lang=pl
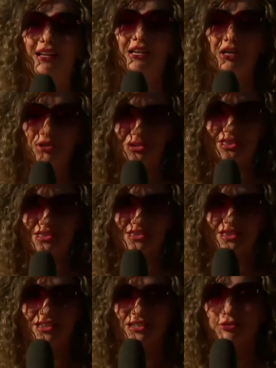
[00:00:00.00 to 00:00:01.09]
Cortez.
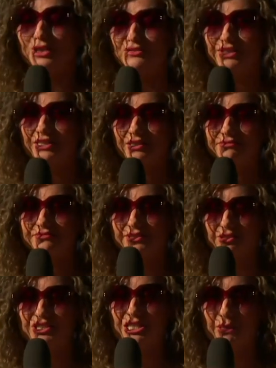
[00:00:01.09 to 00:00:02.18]
Która wygra? No,
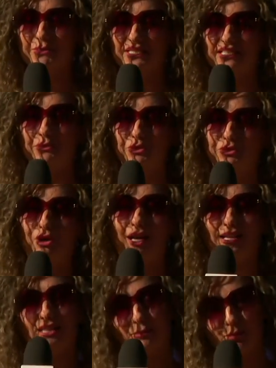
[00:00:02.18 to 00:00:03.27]
trzeba być z nami jutro, ale
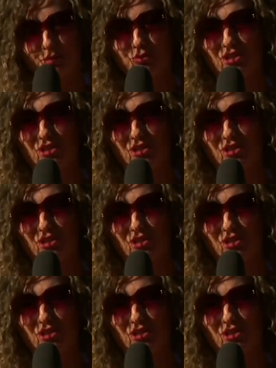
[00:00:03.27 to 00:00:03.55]
ja proponuję,